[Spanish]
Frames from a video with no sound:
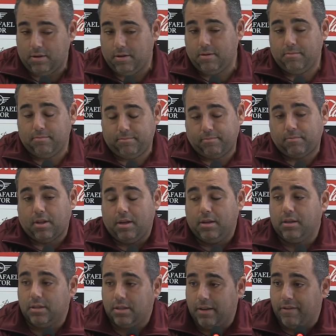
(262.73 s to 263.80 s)
Eh,
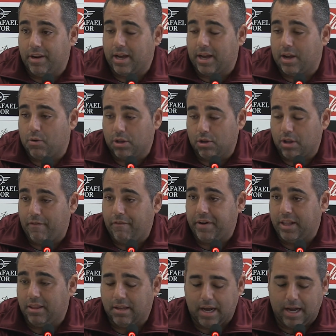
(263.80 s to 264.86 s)
eh, sí, es verdad que cuando te
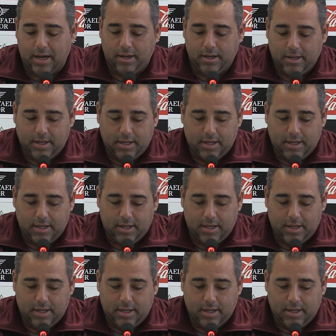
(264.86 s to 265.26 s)
enfrentas